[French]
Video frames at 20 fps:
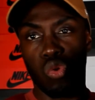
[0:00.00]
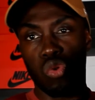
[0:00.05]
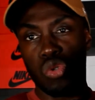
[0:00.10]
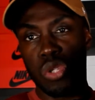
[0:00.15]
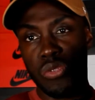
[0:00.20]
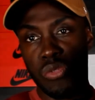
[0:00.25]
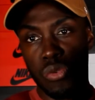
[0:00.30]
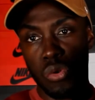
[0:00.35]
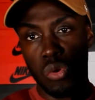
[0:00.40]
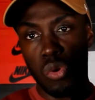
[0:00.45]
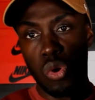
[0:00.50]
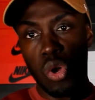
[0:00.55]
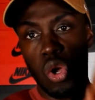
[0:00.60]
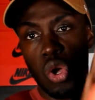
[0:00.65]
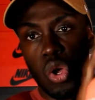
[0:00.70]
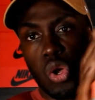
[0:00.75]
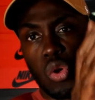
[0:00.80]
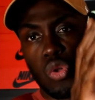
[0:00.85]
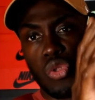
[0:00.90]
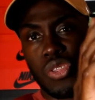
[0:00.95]
au niveau
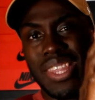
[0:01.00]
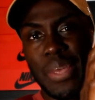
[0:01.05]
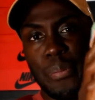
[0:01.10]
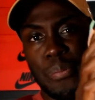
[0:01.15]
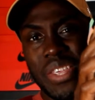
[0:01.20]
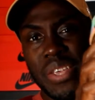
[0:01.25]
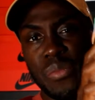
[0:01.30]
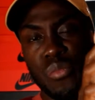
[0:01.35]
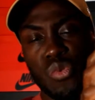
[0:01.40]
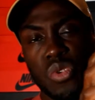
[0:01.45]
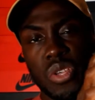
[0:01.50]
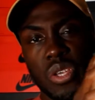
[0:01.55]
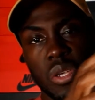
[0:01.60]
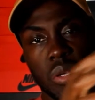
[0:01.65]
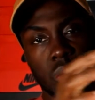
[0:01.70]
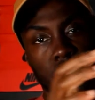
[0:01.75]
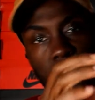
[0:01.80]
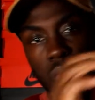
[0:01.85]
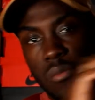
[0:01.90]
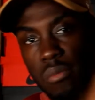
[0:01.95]
des pieds mouillés,
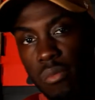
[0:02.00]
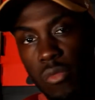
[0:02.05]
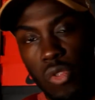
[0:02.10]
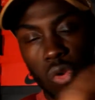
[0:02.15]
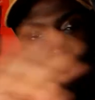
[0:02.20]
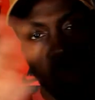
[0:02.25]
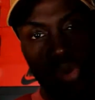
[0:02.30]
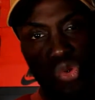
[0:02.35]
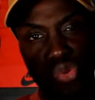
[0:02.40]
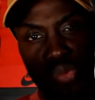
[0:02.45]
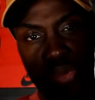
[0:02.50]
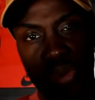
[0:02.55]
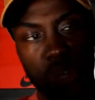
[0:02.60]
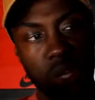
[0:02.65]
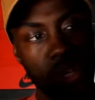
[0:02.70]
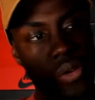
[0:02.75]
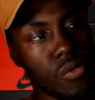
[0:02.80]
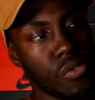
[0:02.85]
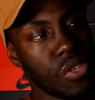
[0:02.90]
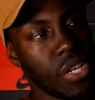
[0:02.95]
on oublie,
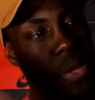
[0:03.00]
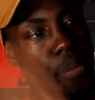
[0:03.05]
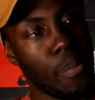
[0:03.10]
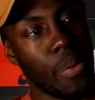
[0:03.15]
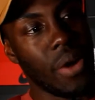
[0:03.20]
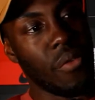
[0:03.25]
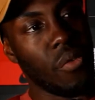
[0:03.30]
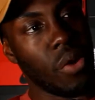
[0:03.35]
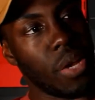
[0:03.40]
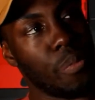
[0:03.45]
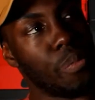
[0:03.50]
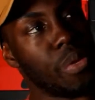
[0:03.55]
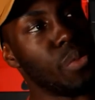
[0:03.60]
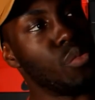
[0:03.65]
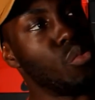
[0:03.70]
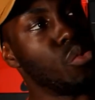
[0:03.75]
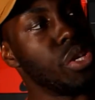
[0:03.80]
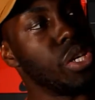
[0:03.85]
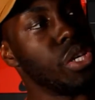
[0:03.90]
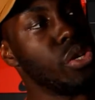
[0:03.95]
vous n'allez pas avoir les pieds
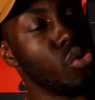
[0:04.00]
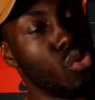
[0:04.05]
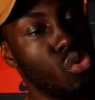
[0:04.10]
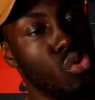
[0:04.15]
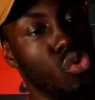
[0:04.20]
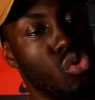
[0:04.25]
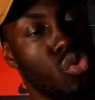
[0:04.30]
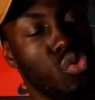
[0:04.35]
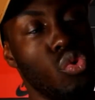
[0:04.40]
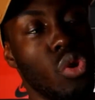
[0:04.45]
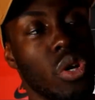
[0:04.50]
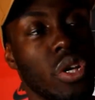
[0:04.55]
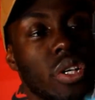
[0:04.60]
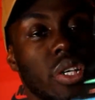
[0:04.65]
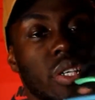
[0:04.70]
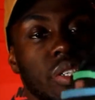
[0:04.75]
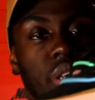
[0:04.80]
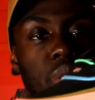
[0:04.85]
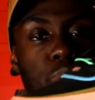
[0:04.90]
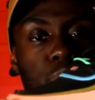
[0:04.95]
mouillés du tout
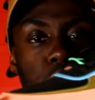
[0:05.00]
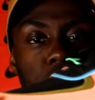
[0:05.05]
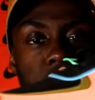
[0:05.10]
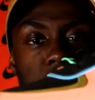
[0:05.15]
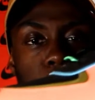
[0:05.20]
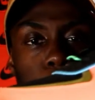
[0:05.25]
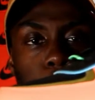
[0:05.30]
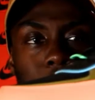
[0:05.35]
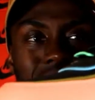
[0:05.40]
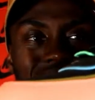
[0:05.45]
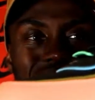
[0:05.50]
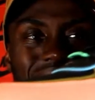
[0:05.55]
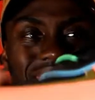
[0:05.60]
cette petite paire.